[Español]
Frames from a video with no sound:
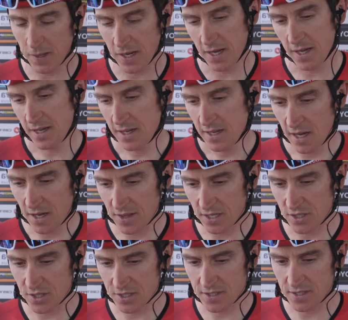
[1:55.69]
a ganar
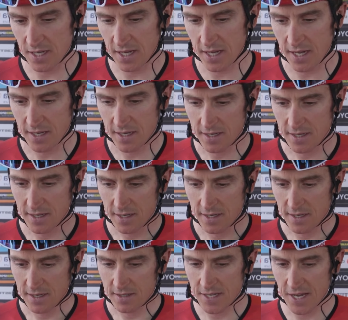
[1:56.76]
la etapa o lanzarnos
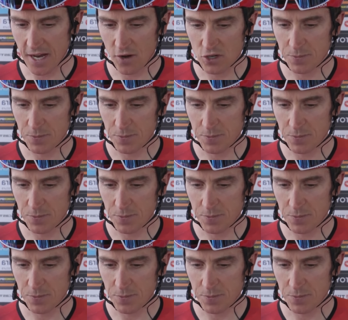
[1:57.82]
con todo,